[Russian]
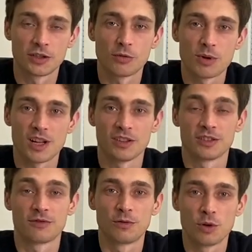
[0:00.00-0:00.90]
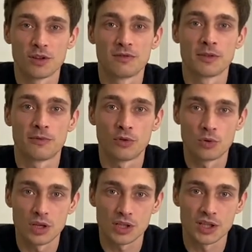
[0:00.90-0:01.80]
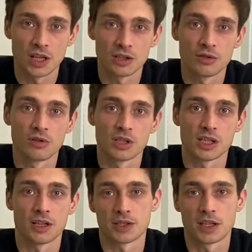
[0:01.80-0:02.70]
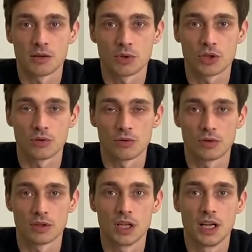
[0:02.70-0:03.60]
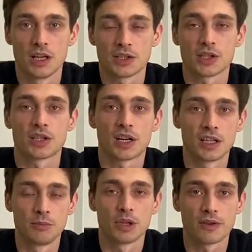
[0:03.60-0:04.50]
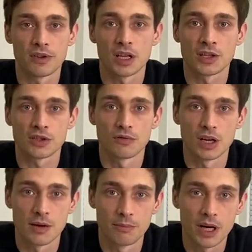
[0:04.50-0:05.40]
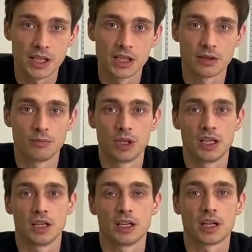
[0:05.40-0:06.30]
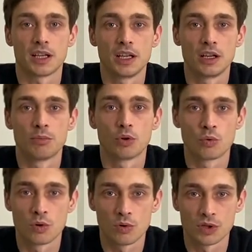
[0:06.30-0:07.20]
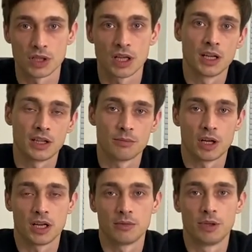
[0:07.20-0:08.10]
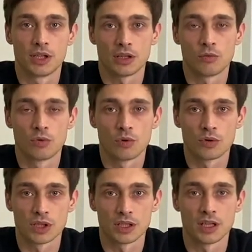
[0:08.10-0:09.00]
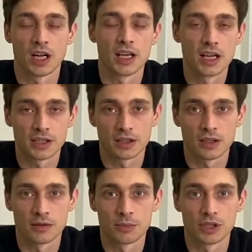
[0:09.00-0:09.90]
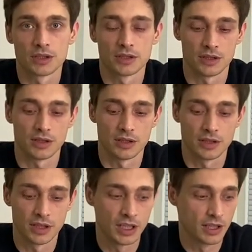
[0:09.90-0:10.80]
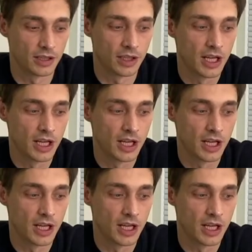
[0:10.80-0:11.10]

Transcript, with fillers: кто брал в долг в МФО, сталкивался с тем, что со стороны микрофинансовых компаний были какие-либо угрозы. Это могли быть угрозы коллекторами э, или